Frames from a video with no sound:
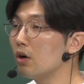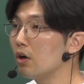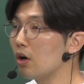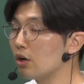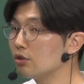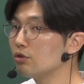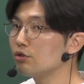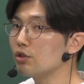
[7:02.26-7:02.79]

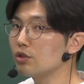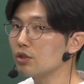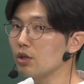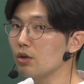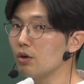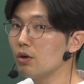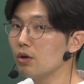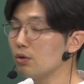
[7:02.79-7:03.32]
얻을 수 있어요.
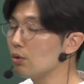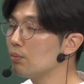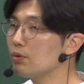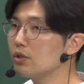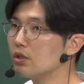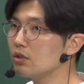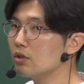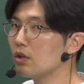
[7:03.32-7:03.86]

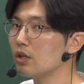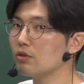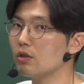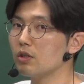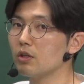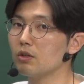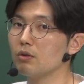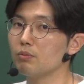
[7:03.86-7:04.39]
높은 전환율의
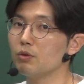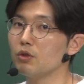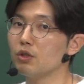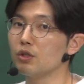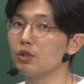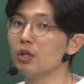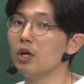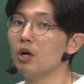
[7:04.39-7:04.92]

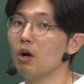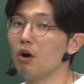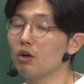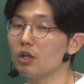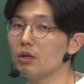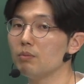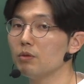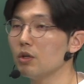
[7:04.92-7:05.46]
생성물은
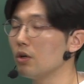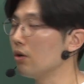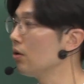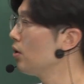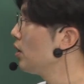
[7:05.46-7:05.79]
얻기 힘들어요.